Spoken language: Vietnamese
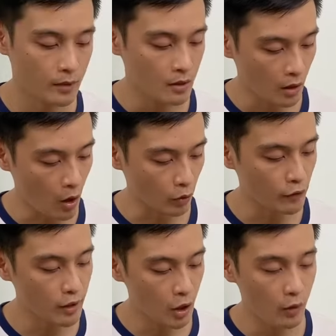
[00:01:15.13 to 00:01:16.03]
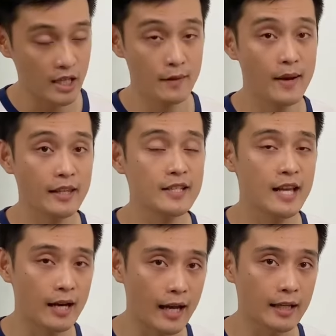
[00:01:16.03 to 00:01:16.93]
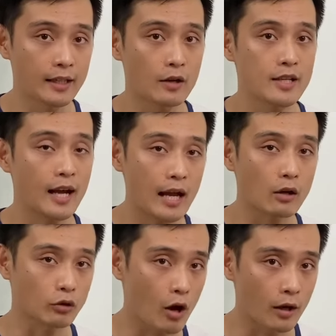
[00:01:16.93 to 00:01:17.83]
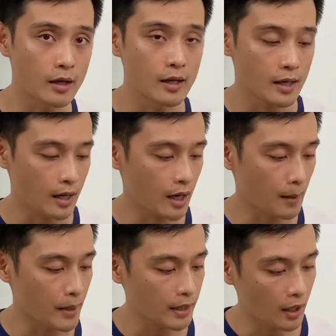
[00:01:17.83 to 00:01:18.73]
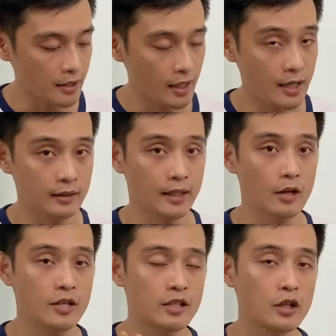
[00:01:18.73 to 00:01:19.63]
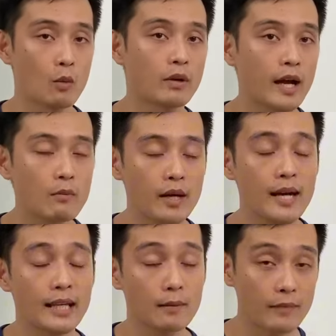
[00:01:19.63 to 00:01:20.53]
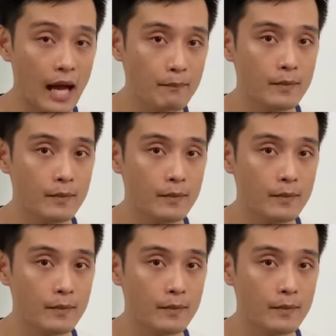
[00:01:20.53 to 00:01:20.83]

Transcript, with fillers: còn đối với con SVF H9C này thì nó sẽ khác hoàn toàn à, mắt ở trên thì nó sẽ sử dụng cái ống kính 2.8